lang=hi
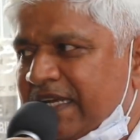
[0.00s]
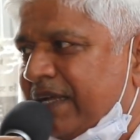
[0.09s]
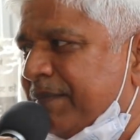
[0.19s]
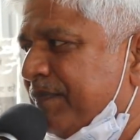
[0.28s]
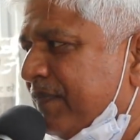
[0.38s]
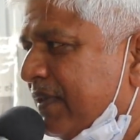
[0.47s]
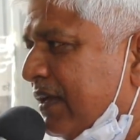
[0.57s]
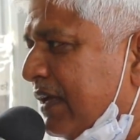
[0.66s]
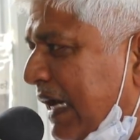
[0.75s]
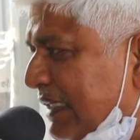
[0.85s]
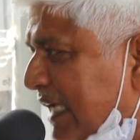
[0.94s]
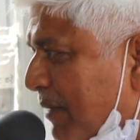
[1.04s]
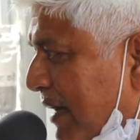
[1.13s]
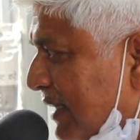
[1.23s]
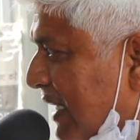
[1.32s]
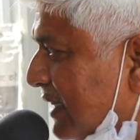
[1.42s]
से राजा
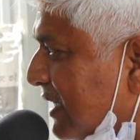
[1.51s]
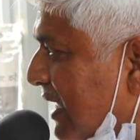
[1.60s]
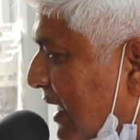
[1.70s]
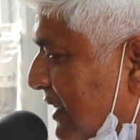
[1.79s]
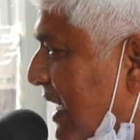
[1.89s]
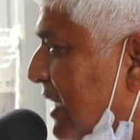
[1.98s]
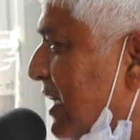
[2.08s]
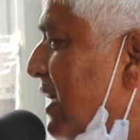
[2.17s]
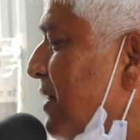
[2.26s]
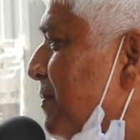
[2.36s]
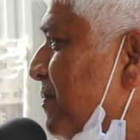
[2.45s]
ब्रदरथ की हत्या की